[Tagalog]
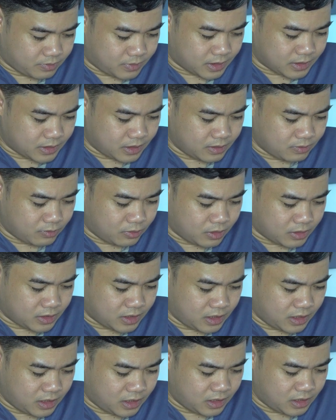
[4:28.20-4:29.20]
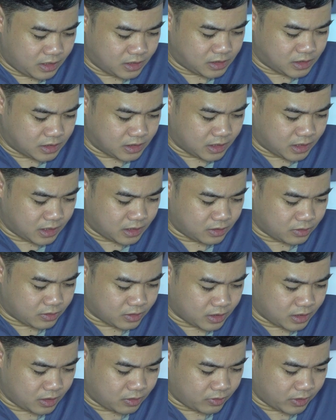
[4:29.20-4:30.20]
Battery voltage, yan,
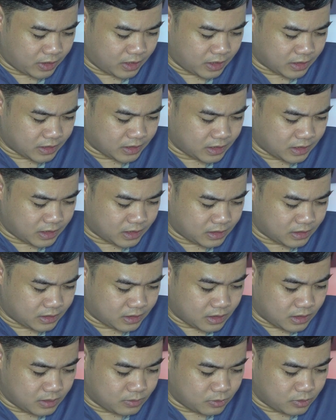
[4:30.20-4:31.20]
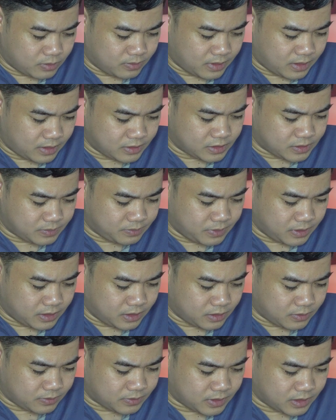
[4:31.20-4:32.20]
okay, okay lang yan. Remove barge
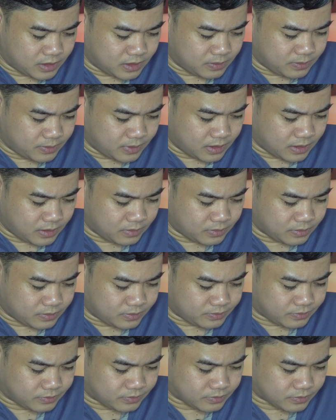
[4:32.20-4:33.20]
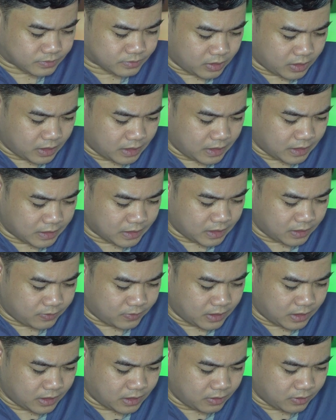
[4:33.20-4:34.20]
speed of 35, okay lang yan,
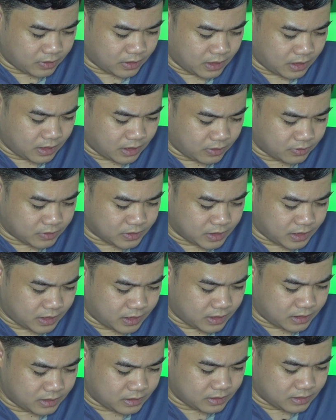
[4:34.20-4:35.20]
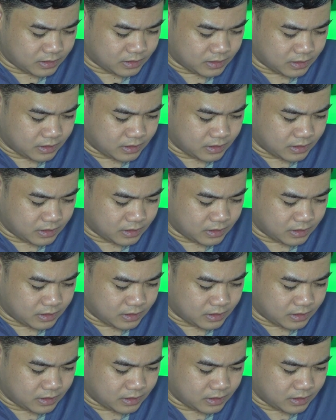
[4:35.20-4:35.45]
wala na akong ginalaw dyan.